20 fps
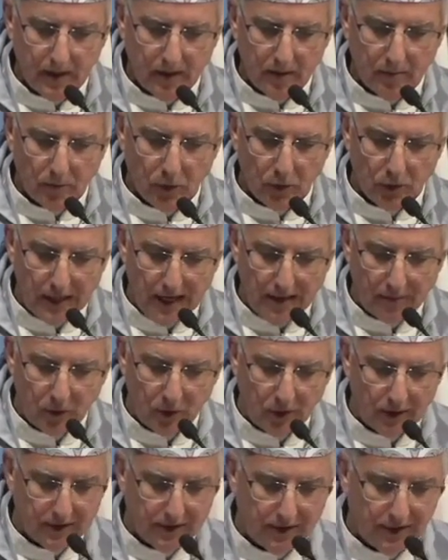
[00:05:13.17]

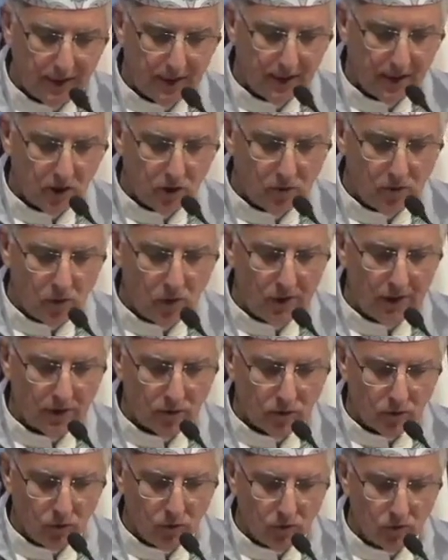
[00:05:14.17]
Podríamos decir que como
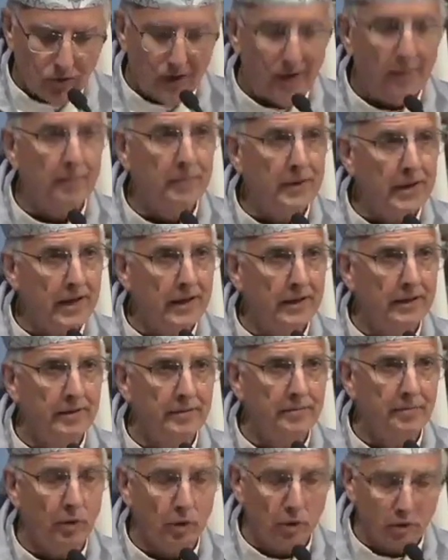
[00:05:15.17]
Jesús
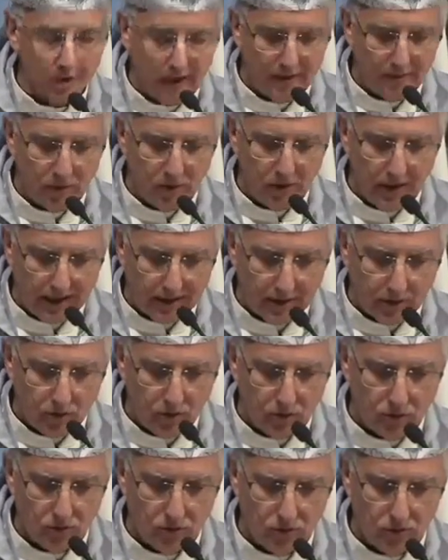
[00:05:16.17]
también portamos la
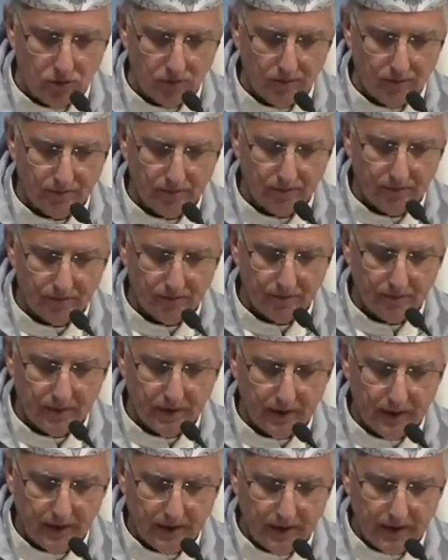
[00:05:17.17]
cruz.
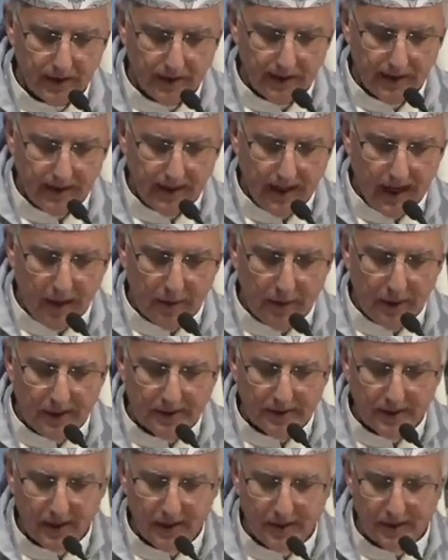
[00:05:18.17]
A
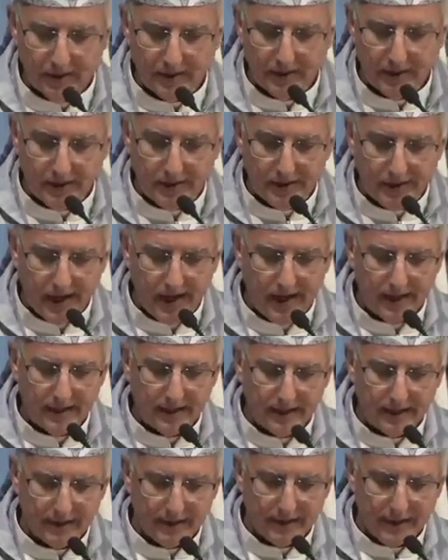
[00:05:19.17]
veces quizá
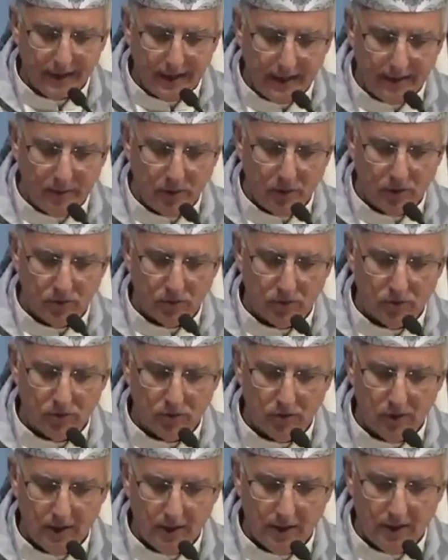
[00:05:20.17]
creemos
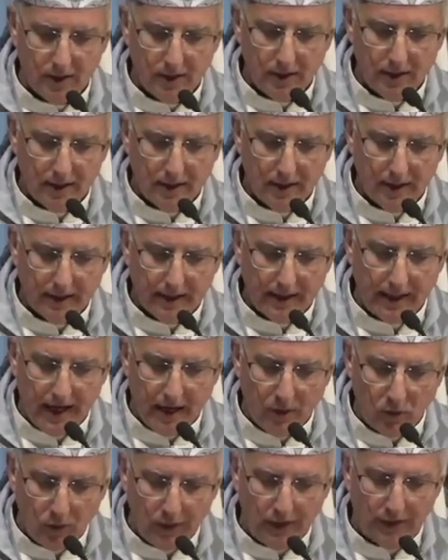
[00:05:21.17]
que
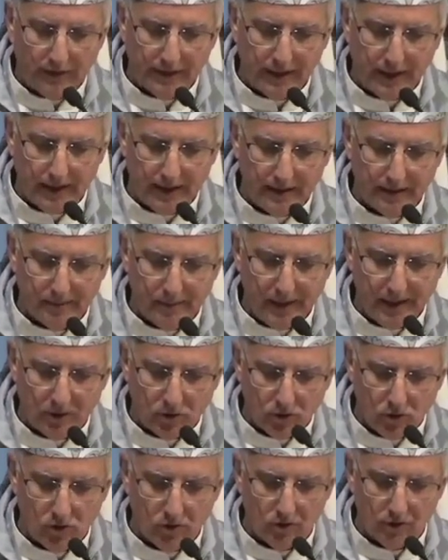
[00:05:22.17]
la nuestra es
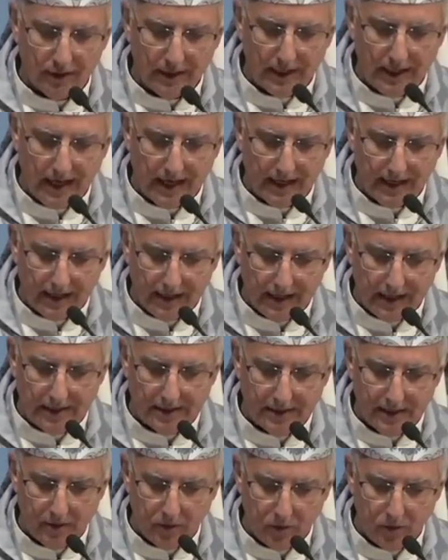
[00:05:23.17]
mayor que la que Él
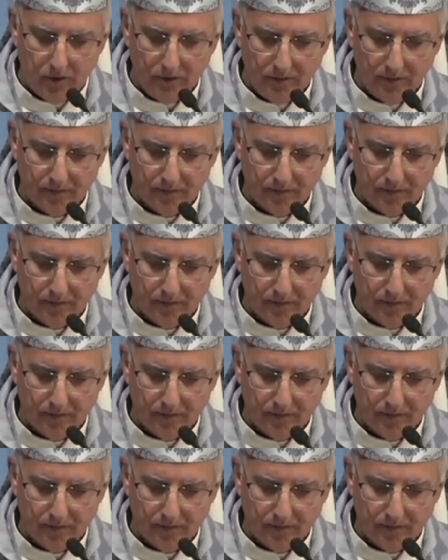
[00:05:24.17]
llevó.